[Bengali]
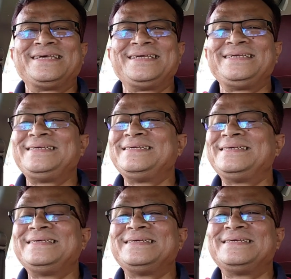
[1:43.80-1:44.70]
সেই
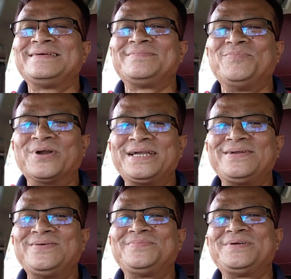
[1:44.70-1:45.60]

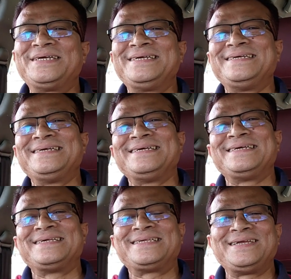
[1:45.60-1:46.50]
বনেটের উপরে
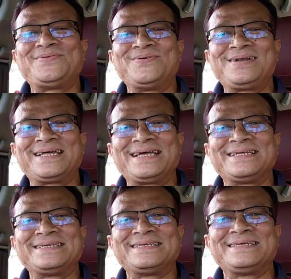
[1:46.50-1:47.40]
সেই টোলটা
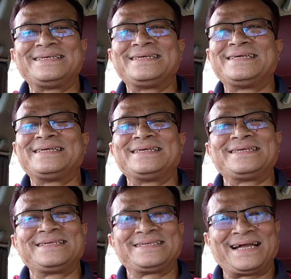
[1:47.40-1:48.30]

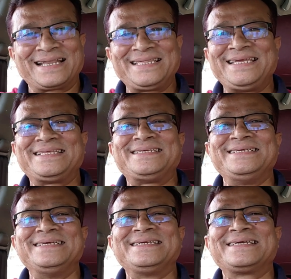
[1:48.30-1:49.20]
সারাতে
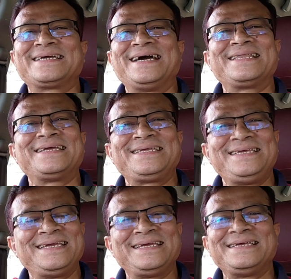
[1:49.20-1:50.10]
যাচ্ছি কালকে
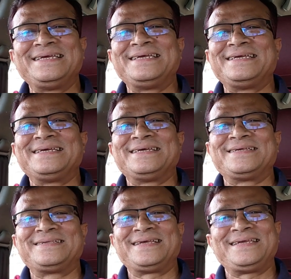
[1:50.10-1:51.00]
গিয়ে
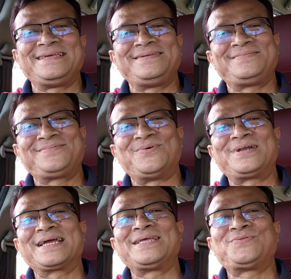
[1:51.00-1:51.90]
সেই
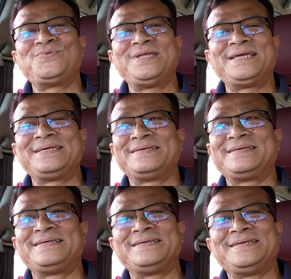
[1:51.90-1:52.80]
টোলটাকে তুলে
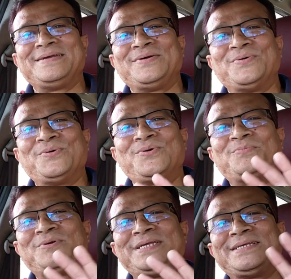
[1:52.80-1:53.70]
ওর
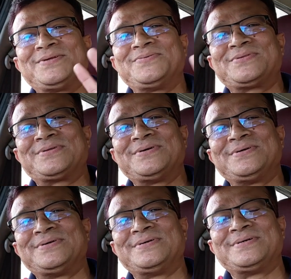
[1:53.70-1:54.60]
ওপরে যে সমস্ত
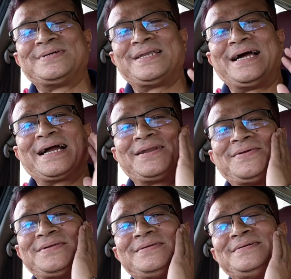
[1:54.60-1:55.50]

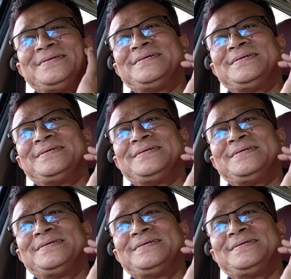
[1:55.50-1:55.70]
লাগানোর